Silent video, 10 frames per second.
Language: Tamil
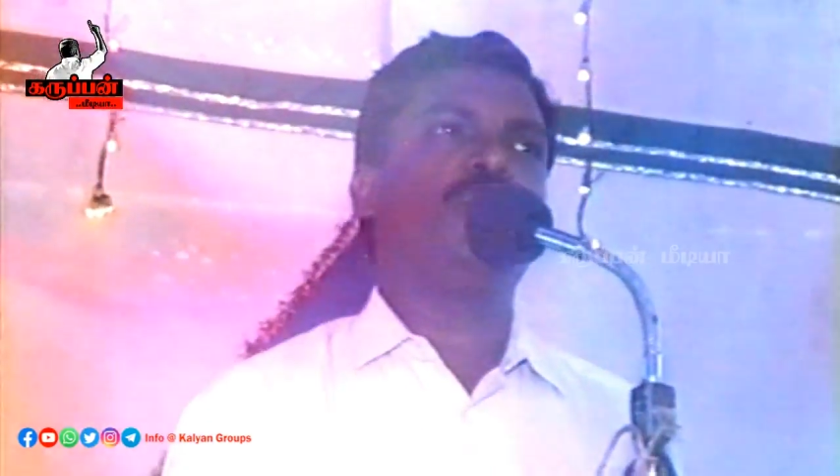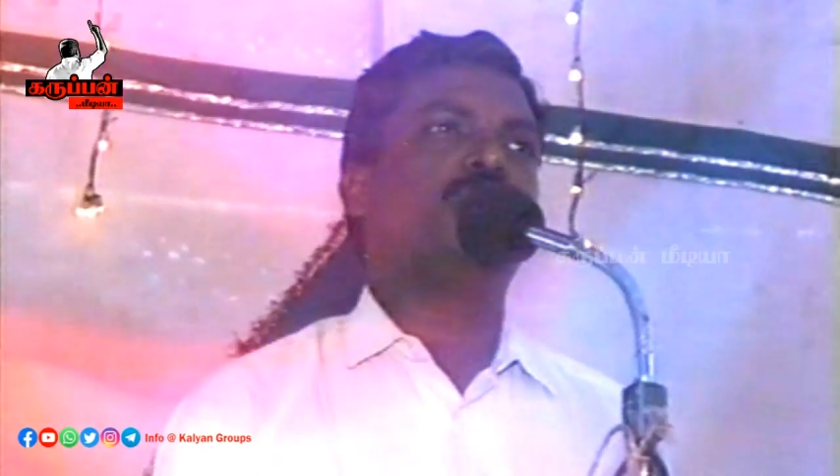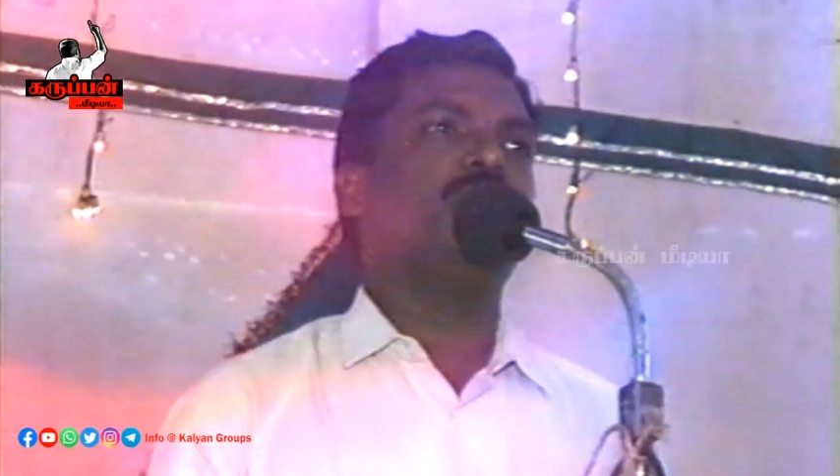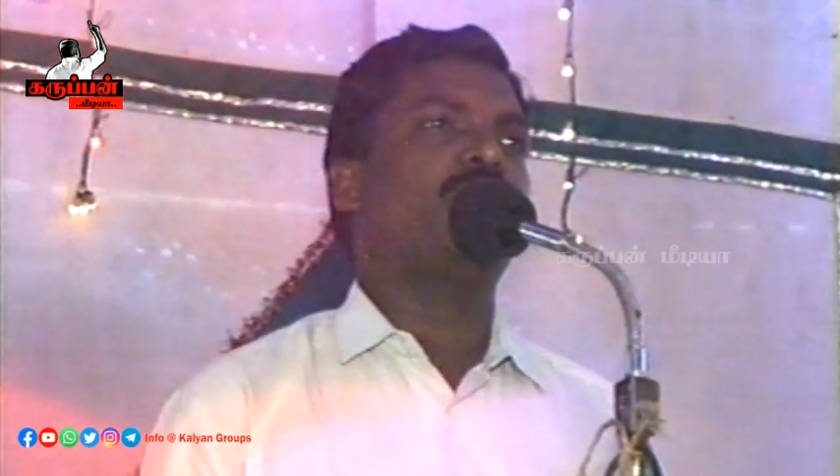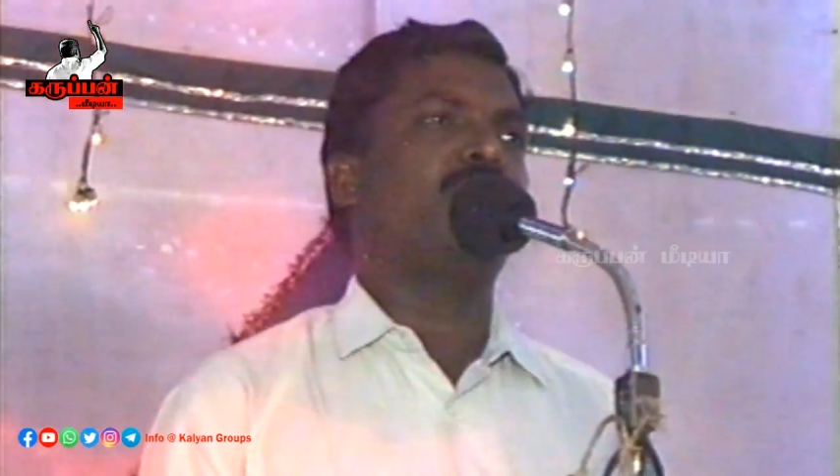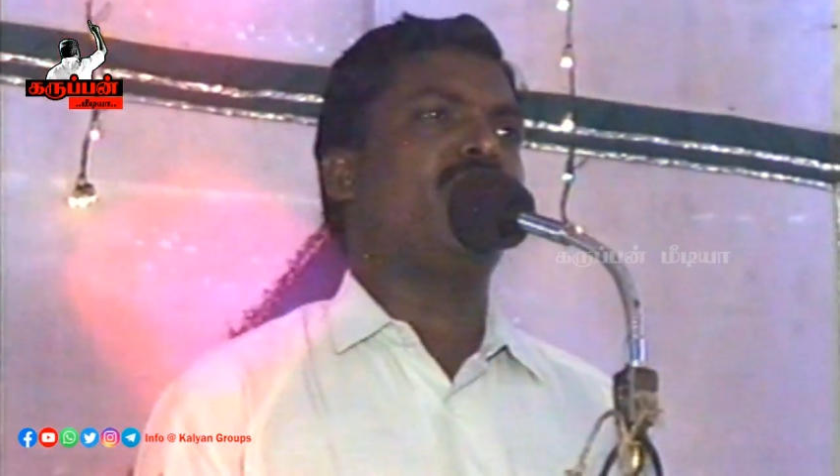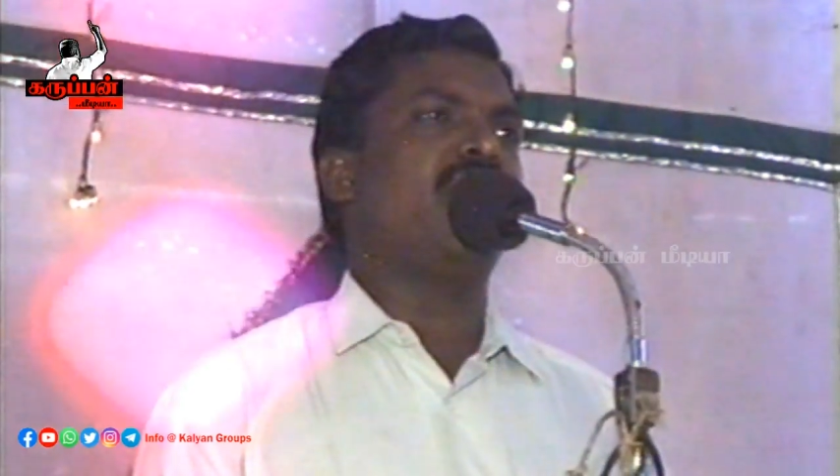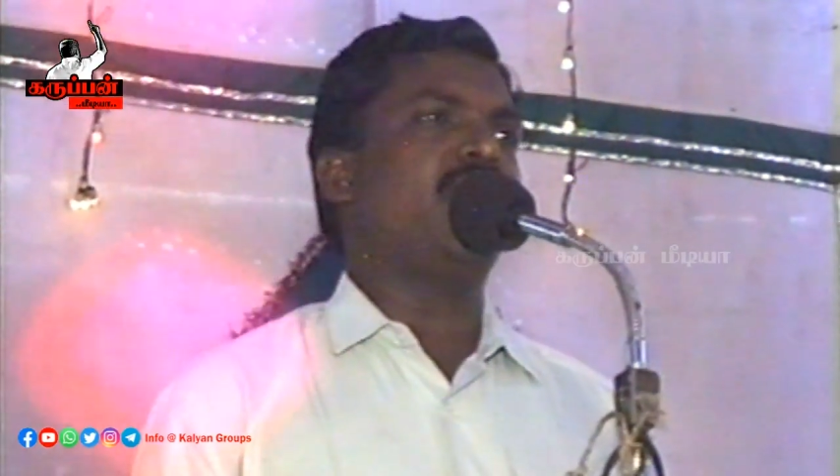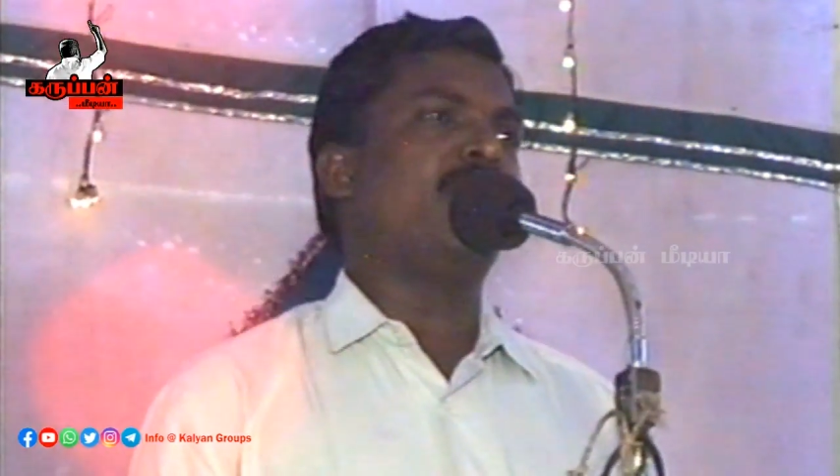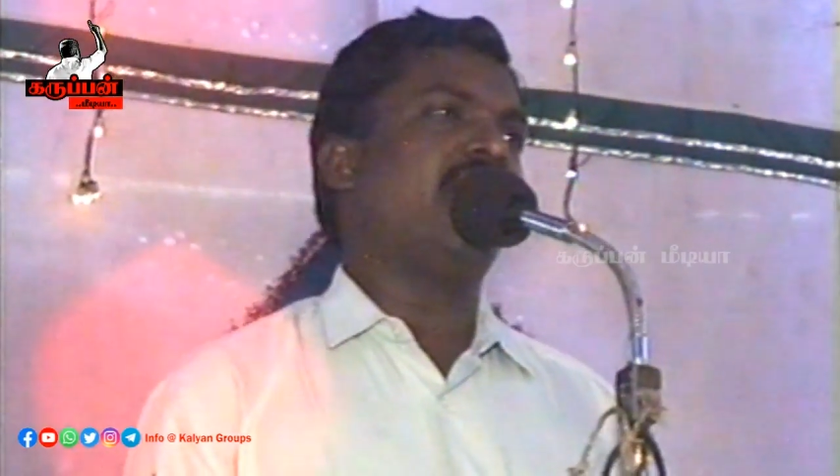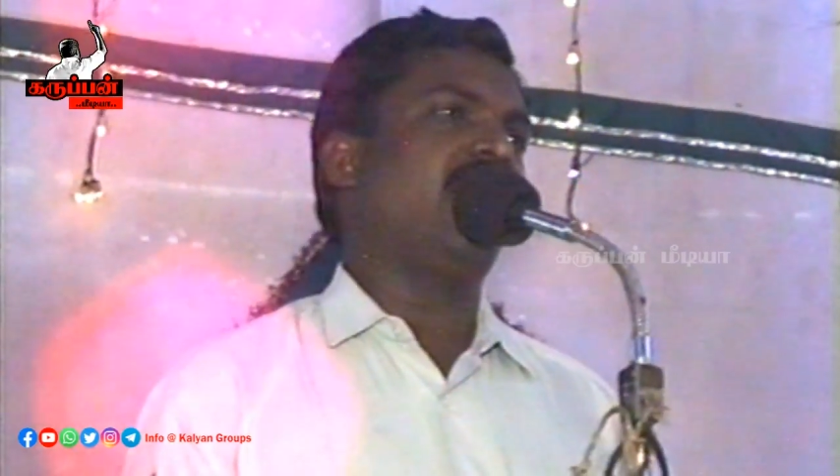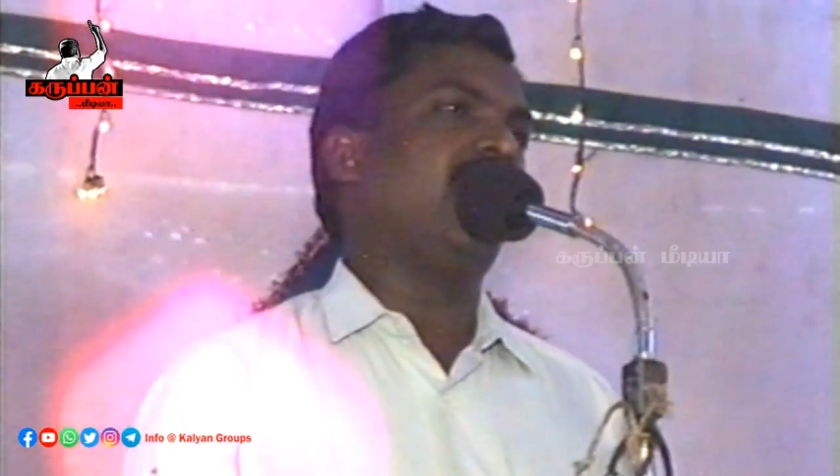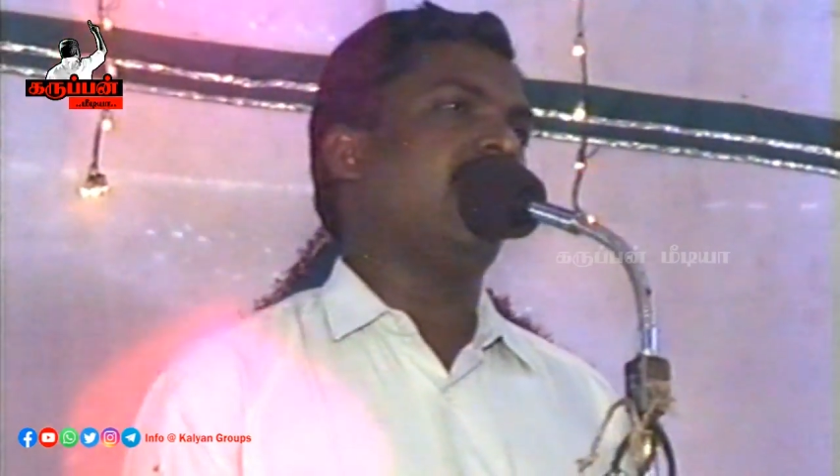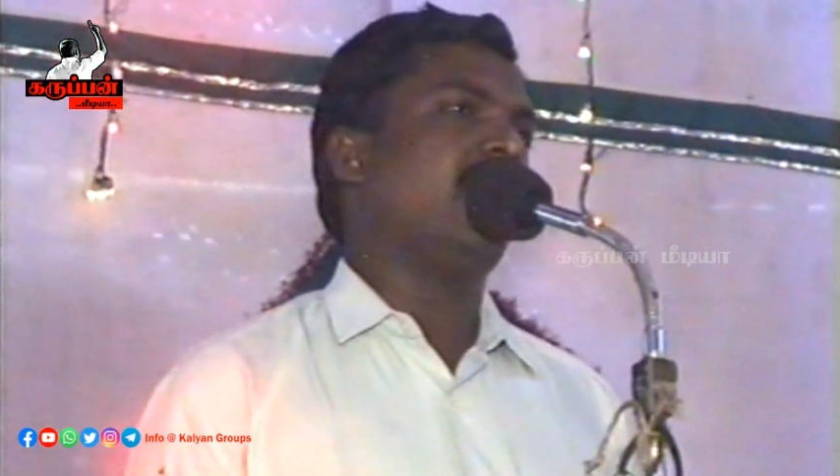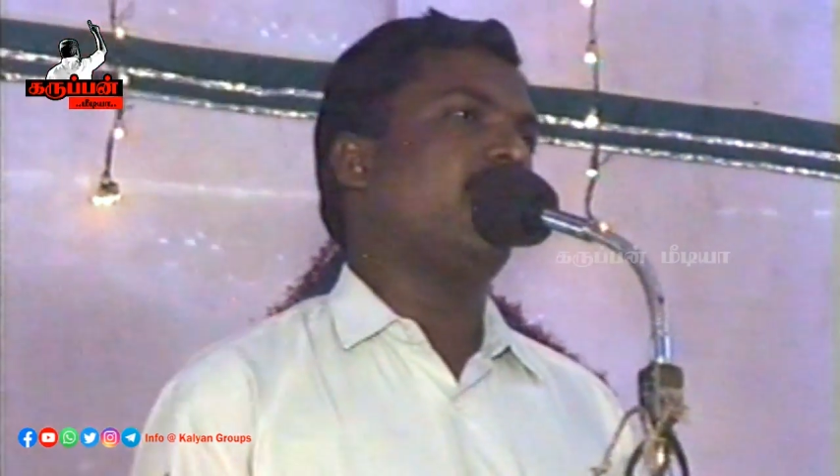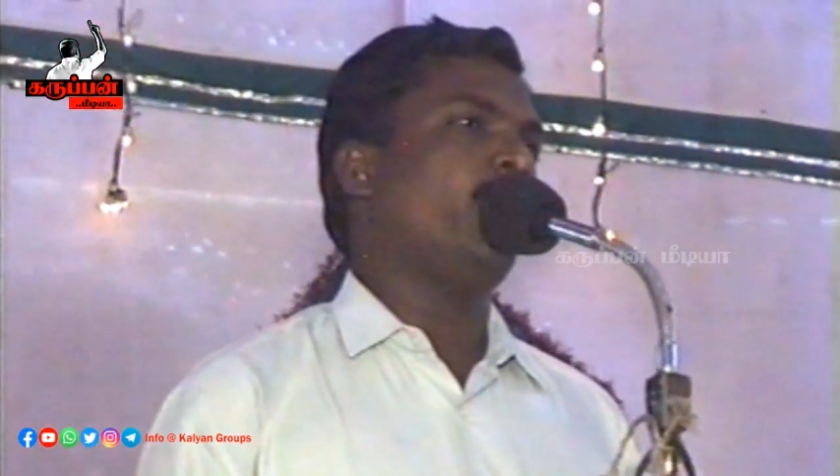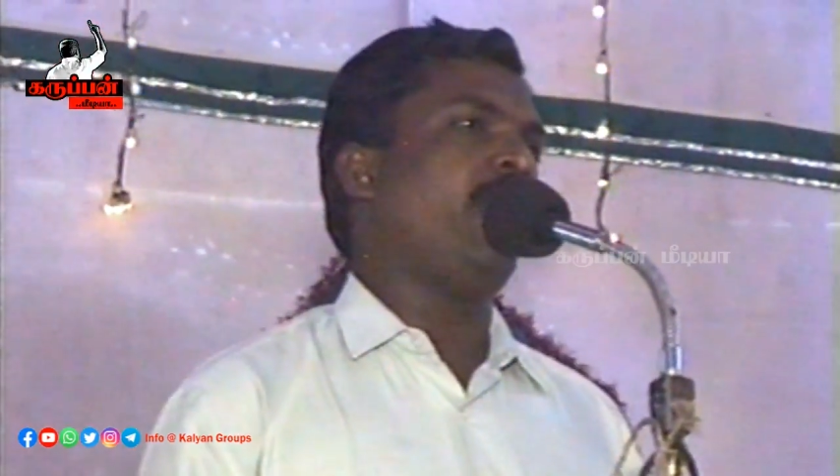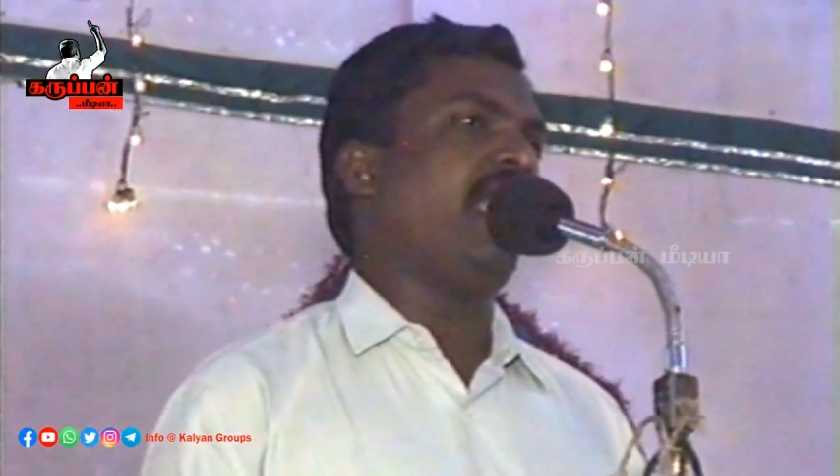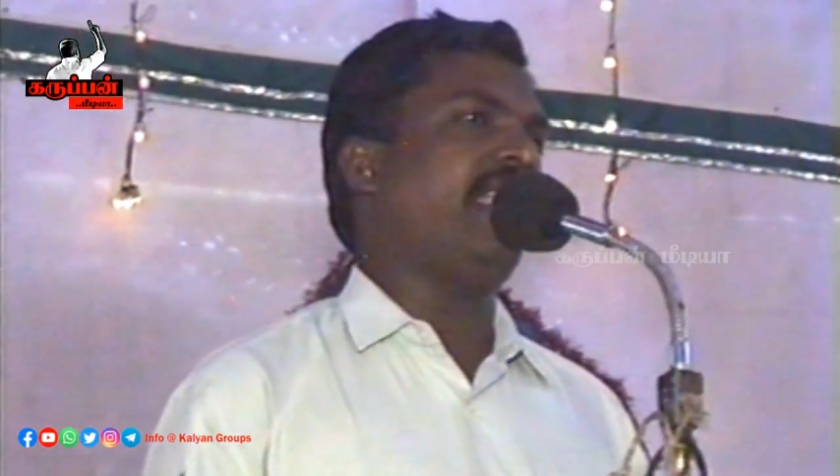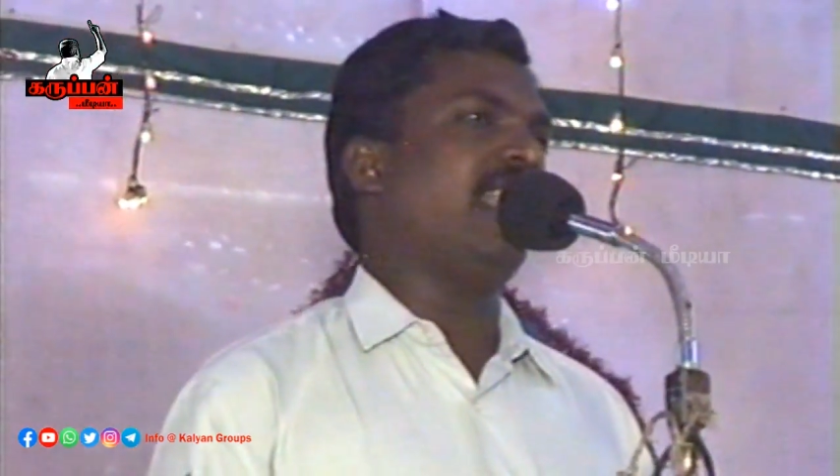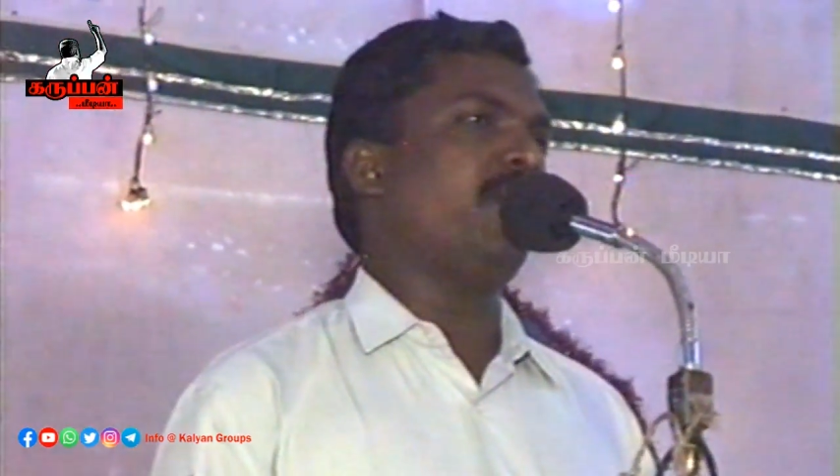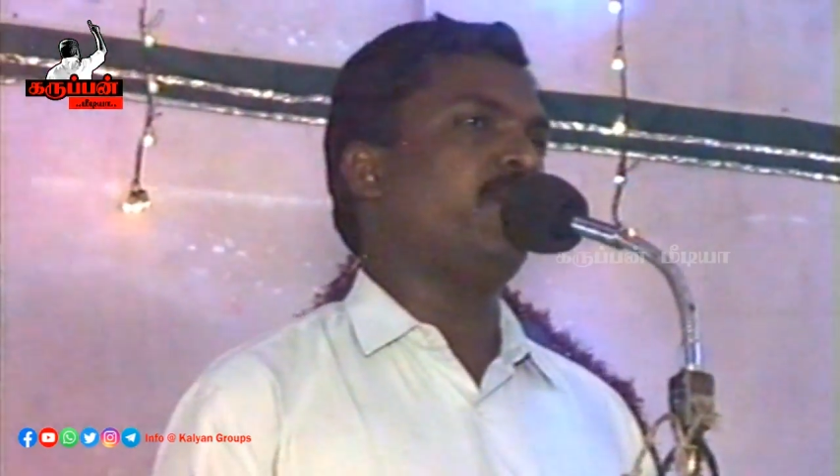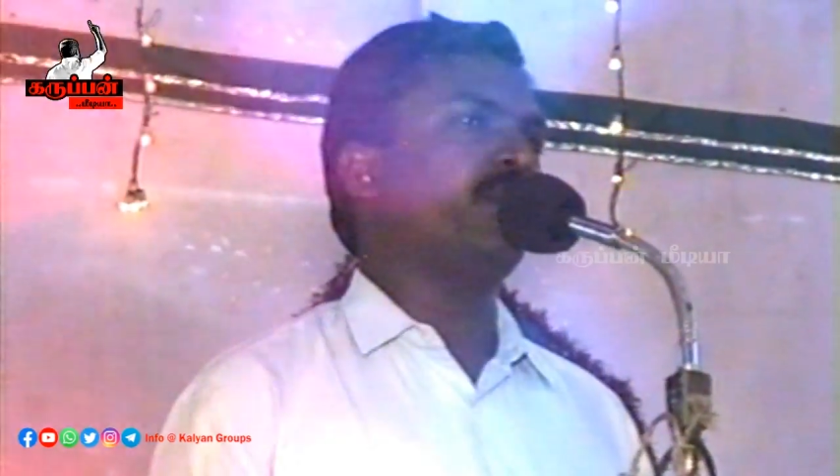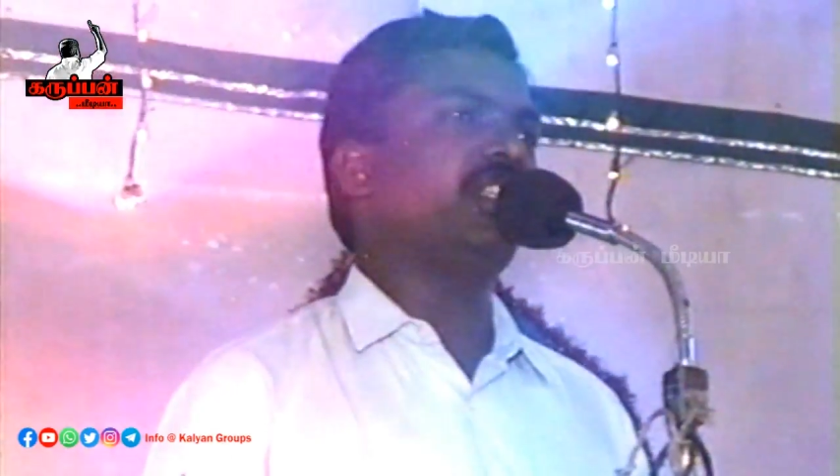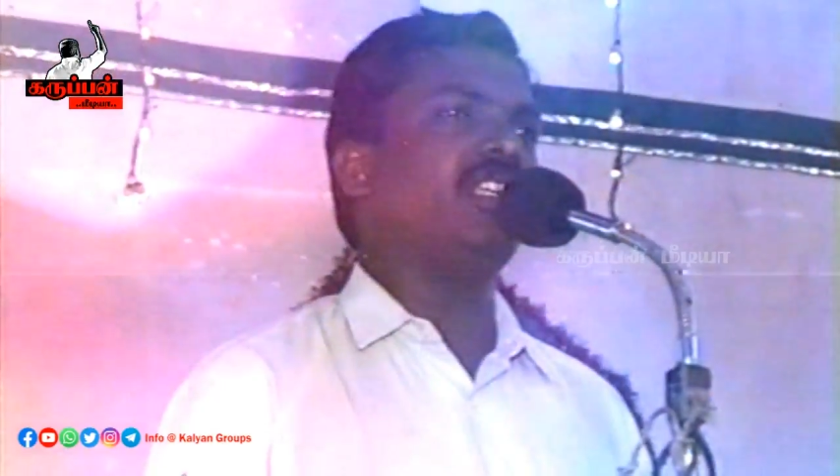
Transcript: பிரம்மாண்டமான மேடைகள் அமைப்பது